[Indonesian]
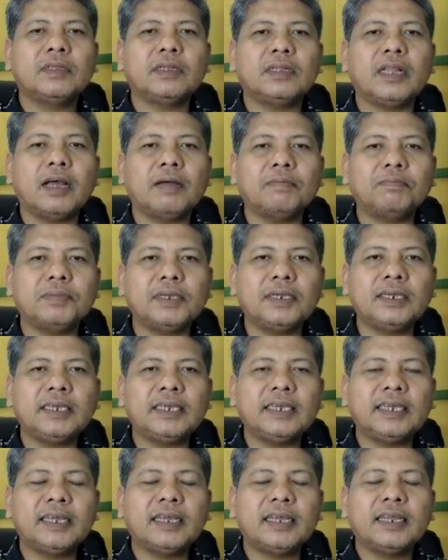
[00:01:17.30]

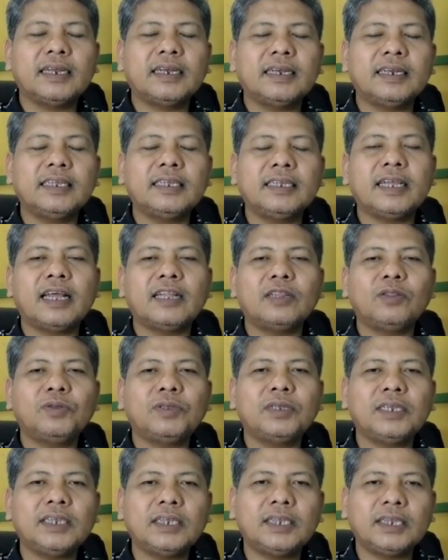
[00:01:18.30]
tetapi di satu
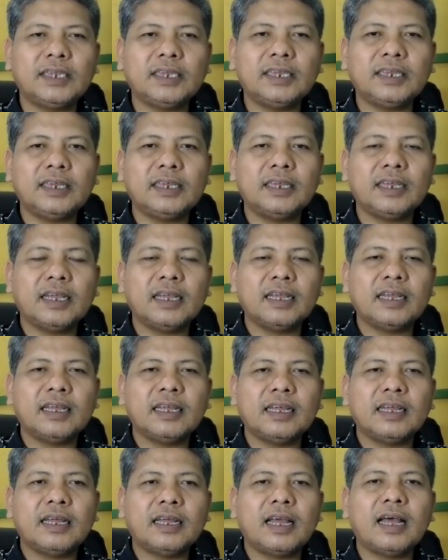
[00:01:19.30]
sisi
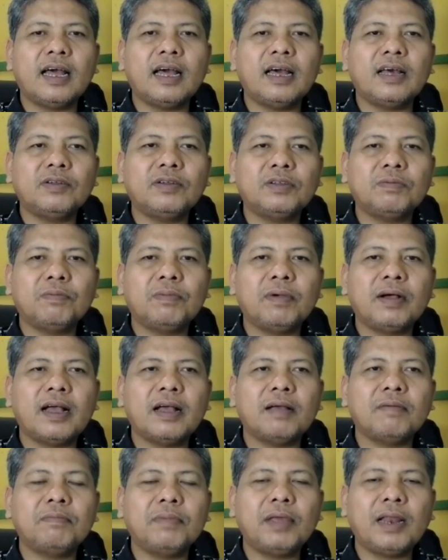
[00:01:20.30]
harus
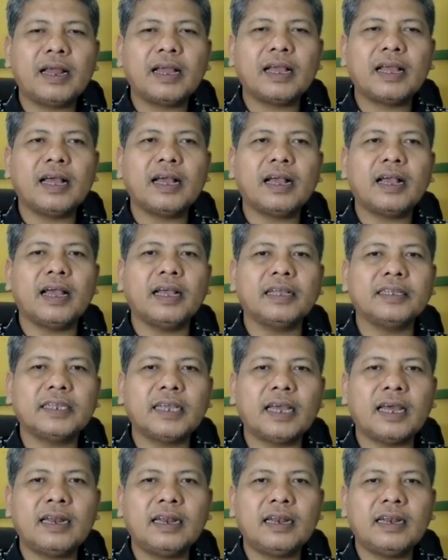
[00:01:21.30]
mengambil
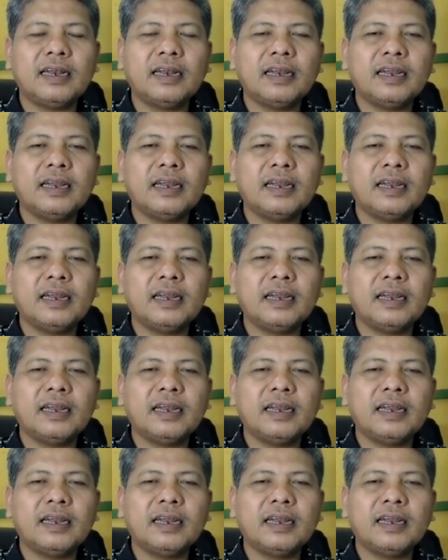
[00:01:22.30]
gagasan